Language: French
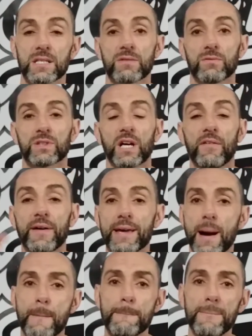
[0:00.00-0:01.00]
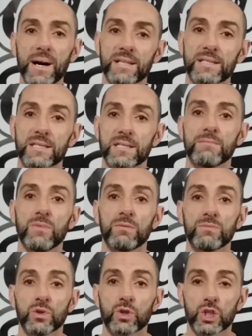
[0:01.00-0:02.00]
qui vont travailler un
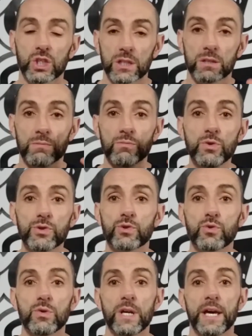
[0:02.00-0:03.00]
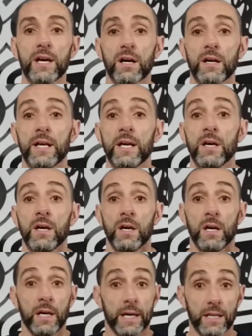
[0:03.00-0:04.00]
maximum de chaînes musculaires
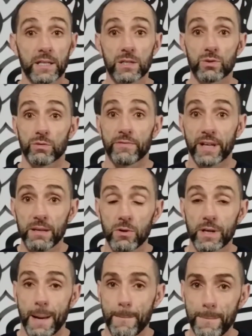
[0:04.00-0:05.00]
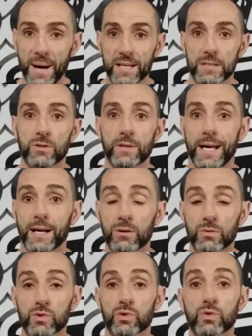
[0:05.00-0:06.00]
et qui sont vraiment la base de la
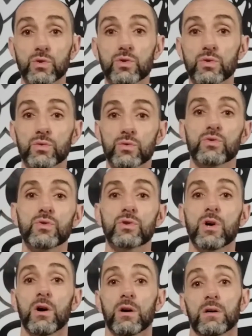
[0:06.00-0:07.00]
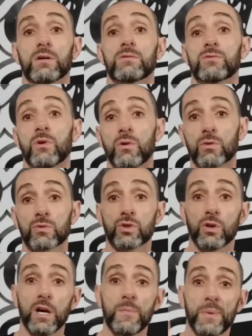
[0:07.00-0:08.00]
construction du corps. Donc, je
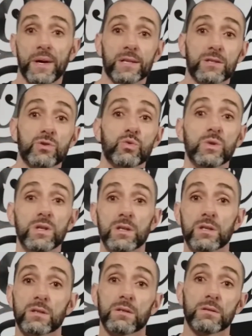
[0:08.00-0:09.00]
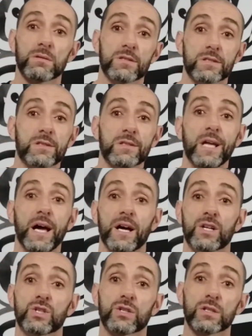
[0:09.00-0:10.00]
répète, swing,
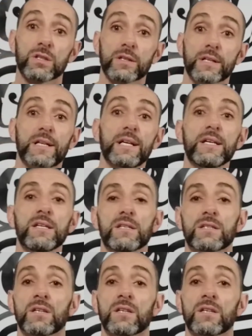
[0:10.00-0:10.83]
snatch, clean,